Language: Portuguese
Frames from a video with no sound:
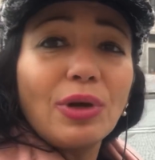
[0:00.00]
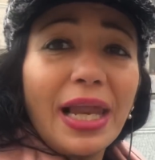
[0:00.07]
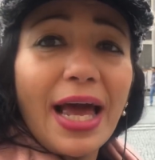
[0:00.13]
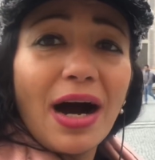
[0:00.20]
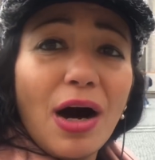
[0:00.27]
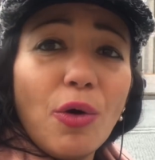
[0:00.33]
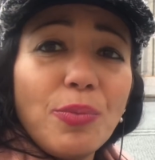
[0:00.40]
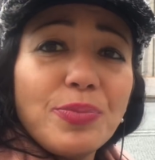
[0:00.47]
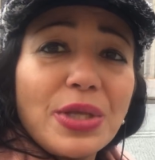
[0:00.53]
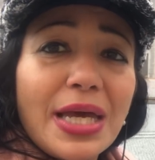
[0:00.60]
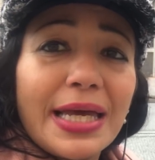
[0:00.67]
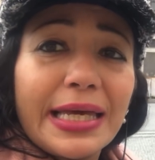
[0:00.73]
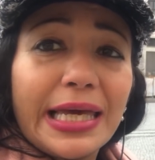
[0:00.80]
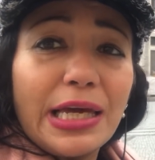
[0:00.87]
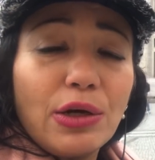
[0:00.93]
do leão,
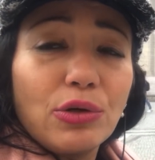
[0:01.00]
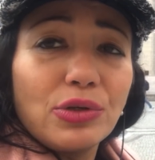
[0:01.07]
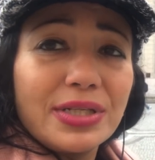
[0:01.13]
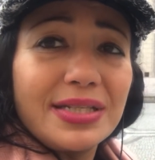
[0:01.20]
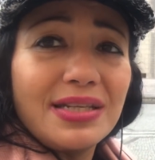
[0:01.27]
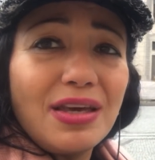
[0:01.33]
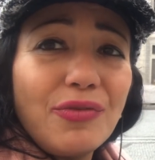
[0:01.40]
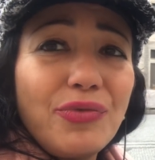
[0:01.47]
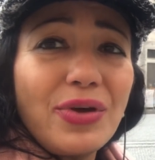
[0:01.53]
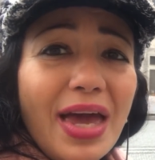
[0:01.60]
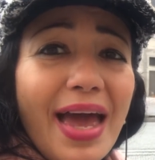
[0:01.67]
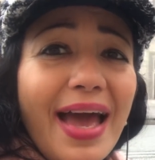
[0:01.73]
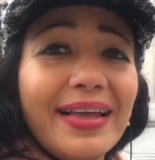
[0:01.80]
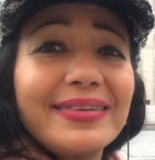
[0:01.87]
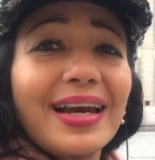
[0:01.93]
que inclusive
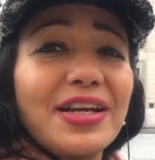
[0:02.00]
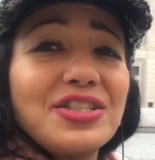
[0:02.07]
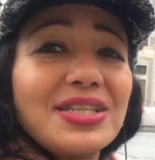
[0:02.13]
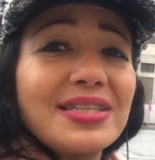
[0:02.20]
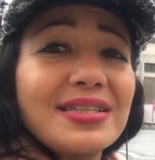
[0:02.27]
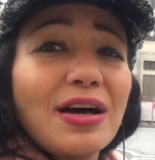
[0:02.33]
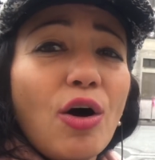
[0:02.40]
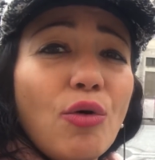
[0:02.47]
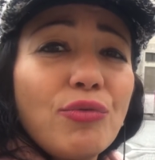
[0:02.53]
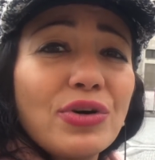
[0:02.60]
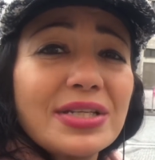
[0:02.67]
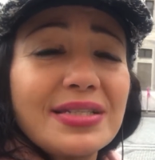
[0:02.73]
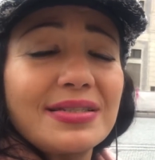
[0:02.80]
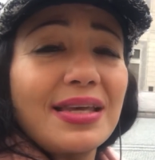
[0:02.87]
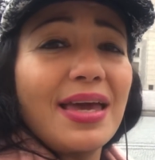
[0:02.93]
é tradição
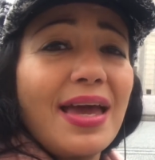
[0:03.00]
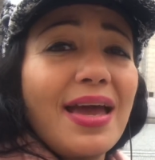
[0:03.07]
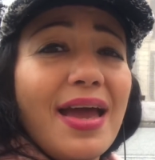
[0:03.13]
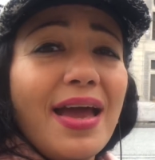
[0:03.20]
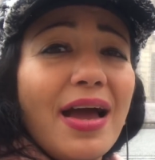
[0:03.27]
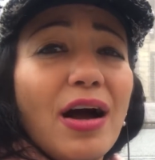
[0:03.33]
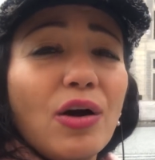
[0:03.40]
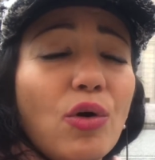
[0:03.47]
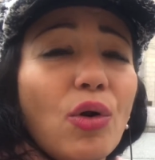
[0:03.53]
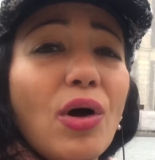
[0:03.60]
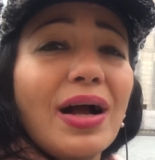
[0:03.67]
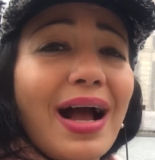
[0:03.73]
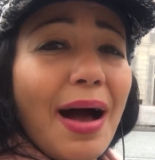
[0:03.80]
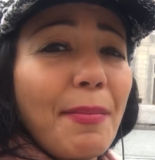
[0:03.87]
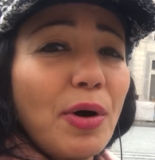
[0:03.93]
você
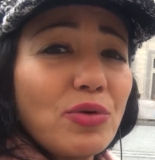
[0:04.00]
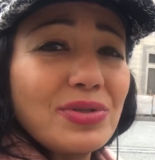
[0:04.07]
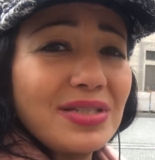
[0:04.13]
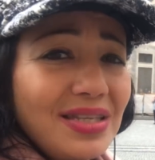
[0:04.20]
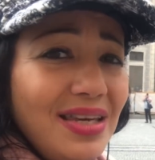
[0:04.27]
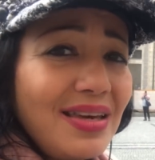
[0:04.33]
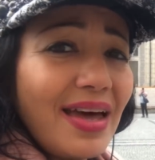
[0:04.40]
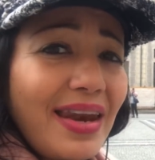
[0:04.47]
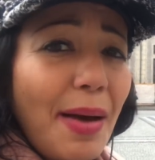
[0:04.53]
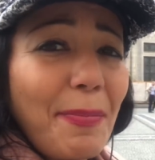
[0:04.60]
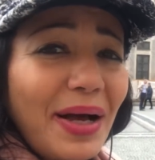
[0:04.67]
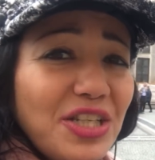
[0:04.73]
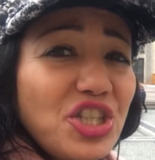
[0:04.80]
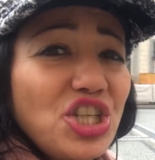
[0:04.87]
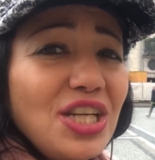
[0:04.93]
colocar a mãozinha na
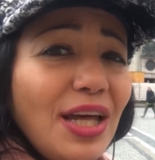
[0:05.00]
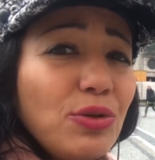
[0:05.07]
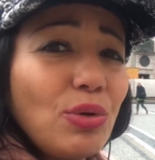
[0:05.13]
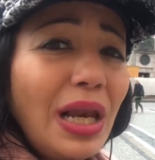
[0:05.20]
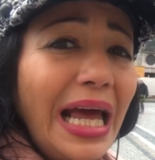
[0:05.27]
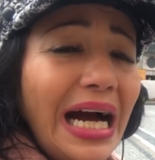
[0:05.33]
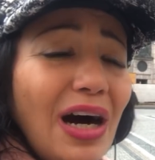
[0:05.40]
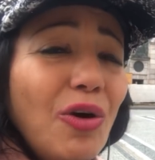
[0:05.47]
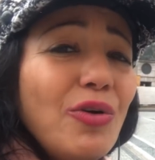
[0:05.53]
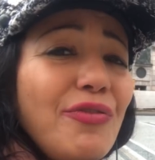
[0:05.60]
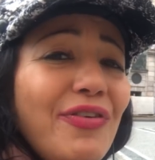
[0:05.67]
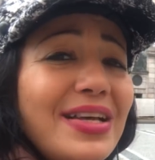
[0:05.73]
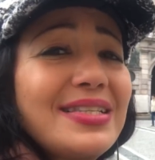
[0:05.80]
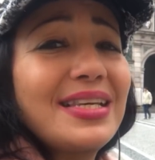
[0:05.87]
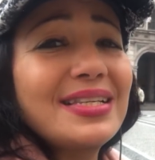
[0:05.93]
patinha do leão e
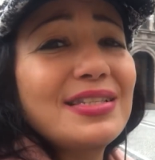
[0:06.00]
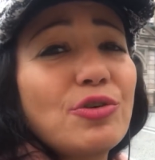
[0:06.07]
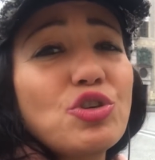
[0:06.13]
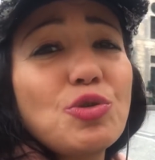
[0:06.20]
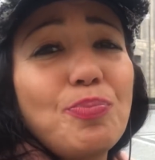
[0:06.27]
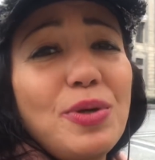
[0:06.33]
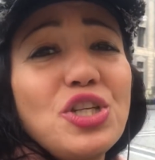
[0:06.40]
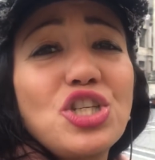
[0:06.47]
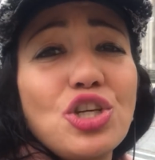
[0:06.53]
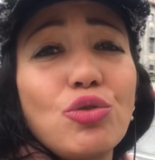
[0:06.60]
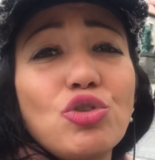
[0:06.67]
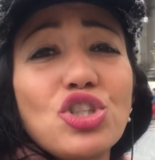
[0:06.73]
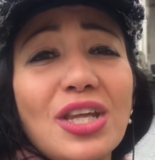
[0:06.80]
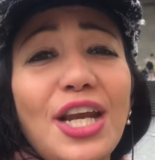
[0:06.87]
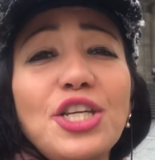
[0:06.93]
fazer seus
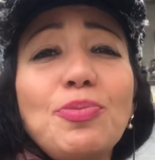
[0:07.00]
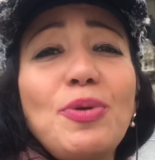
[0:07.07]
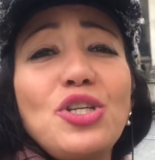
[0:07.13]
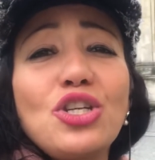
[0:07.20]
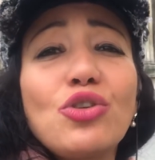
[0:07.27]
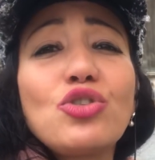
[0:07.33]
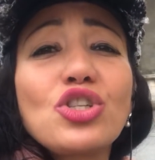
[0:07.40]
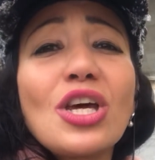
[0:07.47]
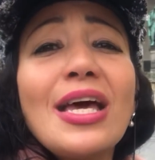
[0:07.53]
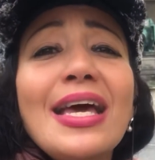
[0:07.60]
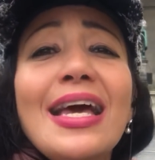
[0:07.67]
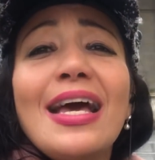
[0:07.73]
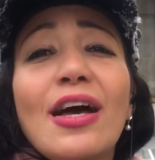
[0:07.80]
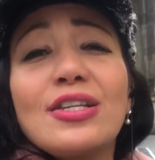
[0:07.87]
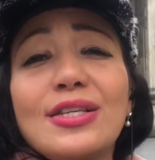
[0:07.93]
pedidos. Três pedidos,
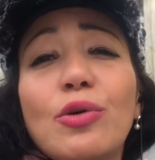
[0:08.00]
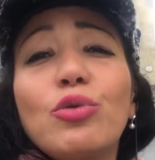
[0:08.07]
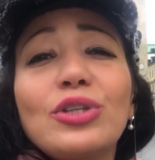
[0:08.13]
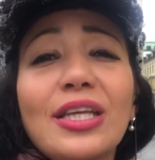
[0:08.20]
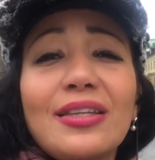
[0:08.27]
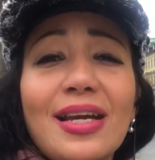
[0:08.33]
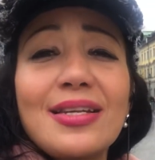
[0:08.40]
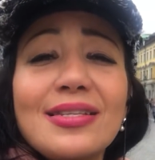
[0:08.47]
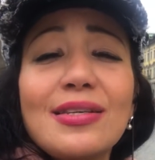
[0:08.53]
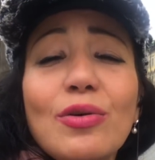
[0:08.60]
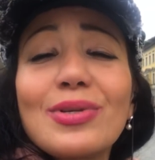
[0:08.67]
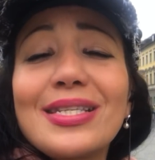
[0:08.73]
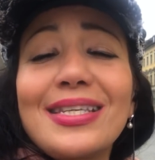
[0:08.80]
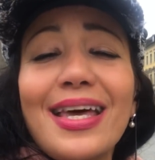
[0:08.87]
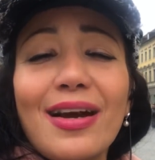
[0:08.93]
segundo a
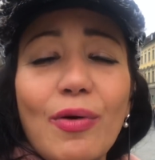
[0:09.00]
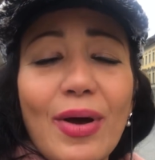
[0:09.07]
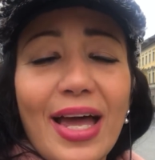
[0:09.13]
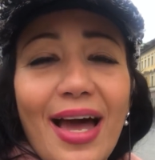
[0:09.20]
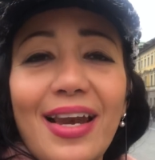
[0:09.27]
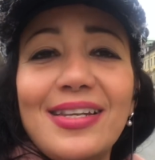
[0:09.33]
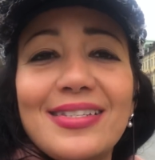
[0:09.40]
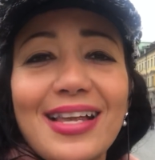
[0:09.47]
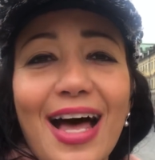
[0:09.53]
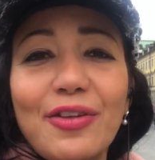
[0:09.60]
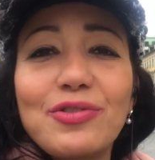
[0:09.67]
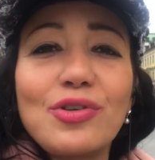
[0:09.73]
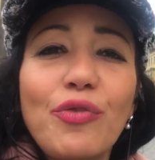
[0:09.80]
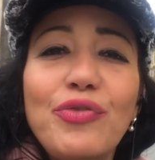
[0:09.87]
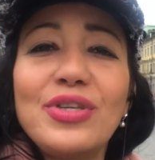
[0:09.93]
tradição, serão
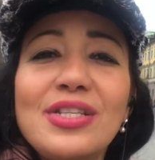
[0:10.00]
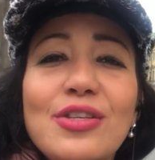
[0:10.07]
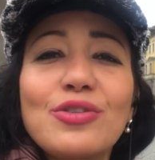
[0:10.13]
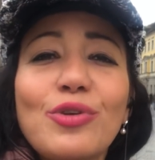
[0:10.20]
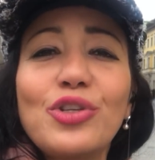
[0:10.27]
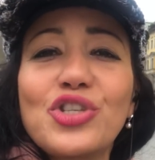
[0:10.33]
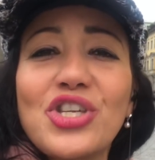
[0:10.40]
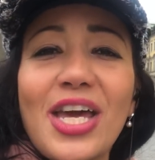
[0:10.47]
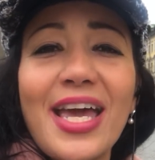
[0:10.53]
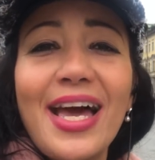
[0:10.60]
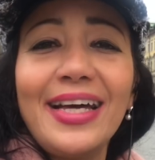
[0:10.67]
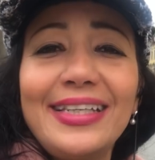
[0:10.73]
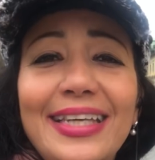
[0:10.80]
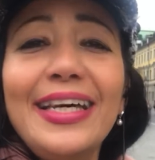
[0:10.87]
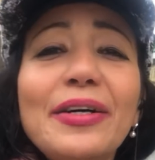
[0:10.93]
realizados. Eu fiz isso quando
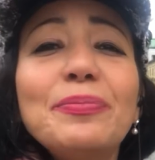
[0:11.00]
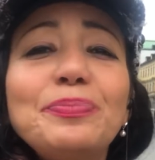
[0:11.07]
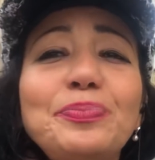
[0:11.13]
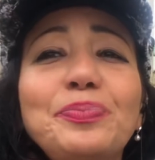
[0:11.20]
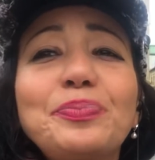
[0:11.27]
cheguei aqui